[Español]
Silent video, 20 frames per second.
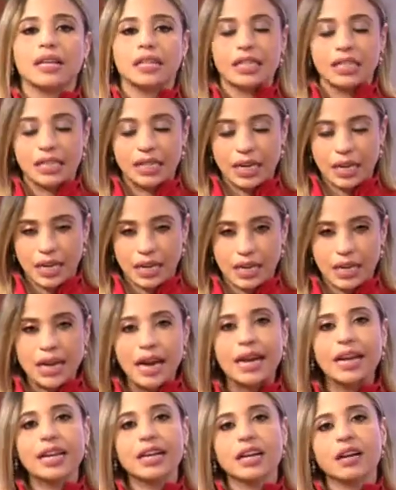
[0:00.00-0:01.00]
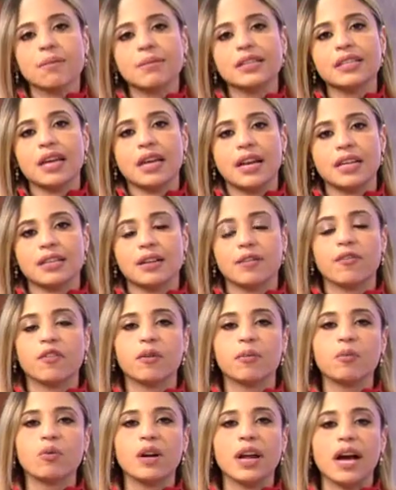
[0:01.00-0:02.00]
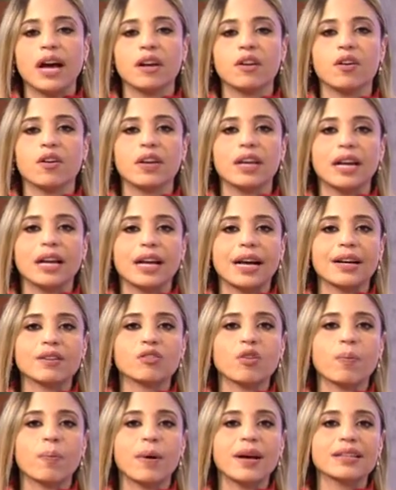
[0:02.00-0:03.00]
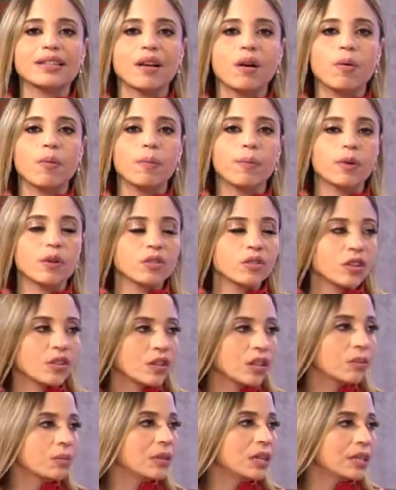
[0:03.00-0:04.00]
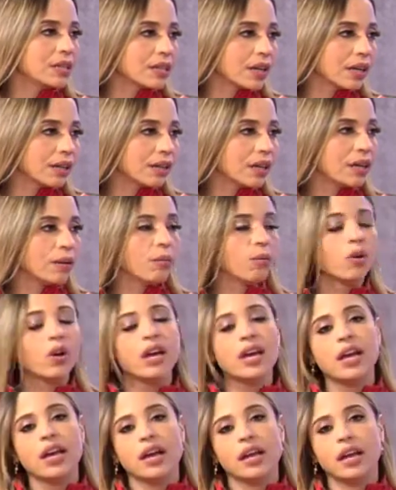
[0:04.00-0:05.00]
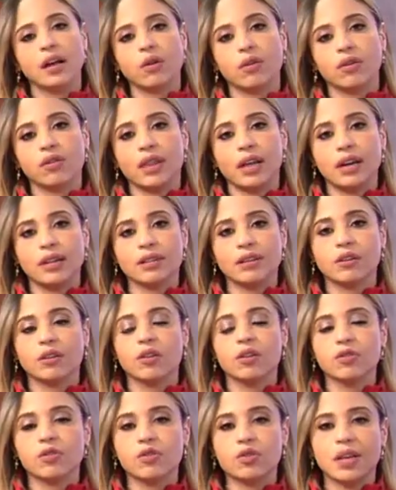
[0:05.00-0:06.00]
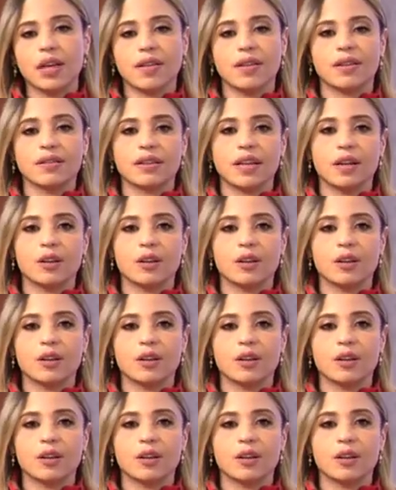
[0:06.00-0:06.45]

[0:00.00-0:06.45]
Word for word: chequear y revisar ese formulario y el caso pasa a un proceso administrativo. Recordarles a todos ustedes que